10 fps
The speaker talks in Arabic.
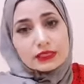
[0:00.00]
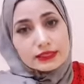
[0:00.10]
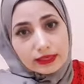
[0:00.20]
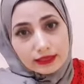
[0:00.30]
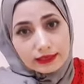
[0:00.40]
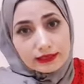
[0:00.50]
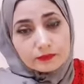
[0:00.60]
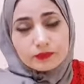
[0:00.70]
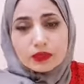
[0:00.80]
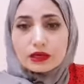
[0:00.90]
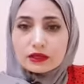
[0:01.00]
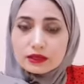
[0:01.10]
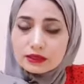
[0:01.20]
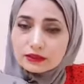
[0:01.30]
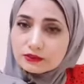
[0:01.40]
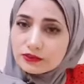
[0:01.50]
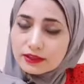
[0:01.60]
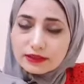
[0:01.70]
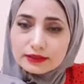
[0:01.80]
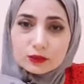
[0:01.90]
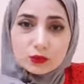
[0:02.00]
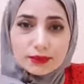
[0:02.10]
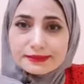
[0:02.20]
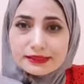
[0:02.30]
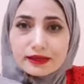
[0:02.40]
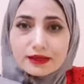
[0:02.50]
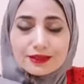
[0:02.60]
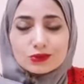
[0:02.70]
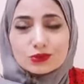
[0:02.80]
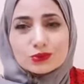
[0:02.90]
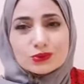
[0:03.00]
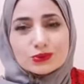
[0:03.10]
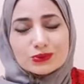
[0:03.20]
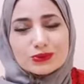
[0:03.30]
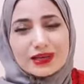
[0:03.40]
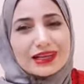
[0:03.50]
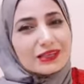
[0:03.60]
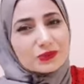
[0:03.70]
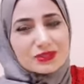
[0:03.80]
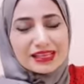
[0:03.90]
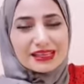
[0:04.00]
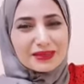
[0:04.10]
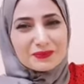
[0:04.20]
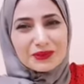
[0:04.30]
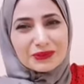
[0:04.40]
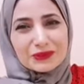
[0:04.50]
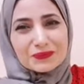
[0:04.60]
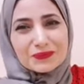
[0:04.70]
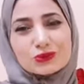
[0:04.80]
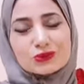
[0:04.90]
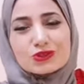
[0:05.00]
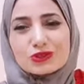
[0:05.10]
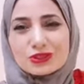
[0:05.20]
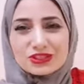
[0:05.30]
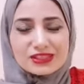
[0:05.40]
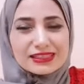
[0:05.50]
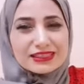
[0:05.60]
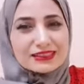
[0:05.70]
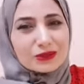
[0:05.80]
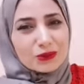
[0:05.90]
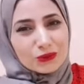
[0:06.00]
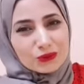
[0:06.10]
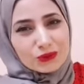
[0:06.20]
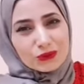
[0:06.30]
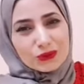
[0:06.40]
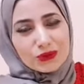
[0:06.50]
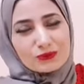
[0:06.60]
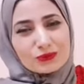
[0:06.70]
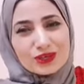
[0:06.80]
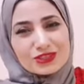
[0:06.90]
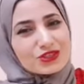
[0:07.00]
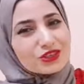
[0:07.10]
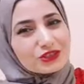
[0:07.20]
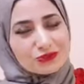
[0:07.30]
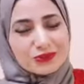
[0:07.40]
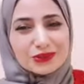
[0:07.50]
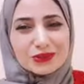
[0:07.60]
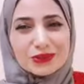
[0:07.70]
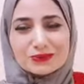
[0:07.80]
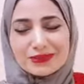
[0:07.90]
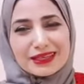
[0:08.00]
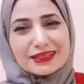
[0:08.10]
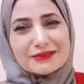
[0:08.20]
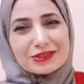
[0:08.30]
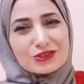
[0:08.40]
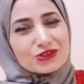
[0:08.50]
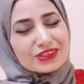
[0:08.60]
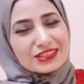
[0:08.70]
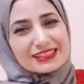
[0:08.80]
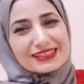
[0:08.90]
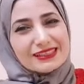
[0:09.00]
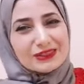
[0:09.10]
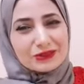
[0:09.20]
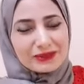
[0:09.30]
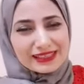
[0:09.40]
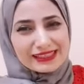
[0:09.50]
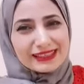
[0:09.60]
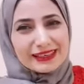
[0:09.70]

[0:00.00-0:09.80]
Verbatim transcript: سهله آه، يتفضل الويب سايت واهلا وسهلا بكم شكرا جزيلا لحضوركم واتشرف فيكم دائما شكرا جزيلا ومع السلامه